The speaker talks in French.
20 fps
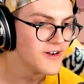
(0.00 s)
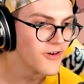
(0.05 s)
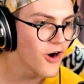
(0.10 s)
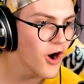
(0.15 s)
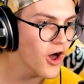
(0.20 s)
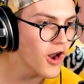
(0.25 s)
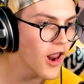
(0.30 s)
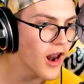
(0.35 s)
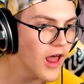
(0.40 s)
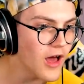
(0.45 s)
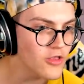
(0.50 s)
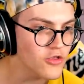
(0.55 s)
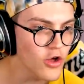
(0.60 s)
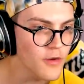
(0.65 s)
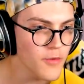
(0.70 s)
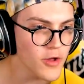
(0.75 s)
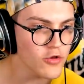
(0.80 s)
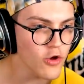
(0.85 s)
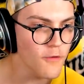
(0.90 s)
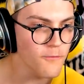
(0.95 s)
oh là là,
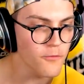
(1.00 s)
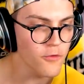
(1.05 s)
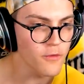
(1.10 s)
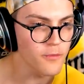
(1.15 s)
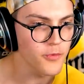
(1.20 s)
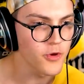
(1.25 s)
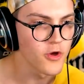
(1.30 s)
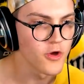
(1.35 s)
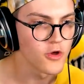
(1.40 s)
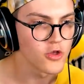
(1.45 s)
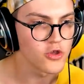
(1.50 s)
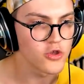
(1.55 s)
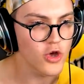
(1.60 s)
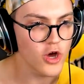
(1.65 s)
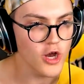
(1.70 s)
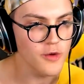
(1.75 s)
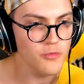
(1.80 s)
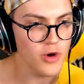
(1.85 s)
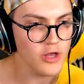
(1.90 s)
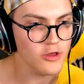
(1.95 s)
donne-moi ton pompe
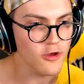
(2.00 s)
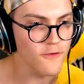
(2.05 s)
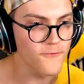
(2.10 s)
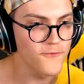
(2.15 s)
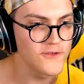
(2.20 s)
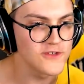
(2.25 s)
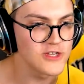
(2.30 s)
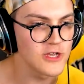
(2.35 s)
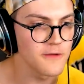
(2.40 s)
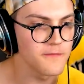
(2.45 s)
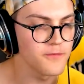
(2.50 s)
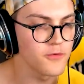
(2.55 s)
Donne-moi ton fusil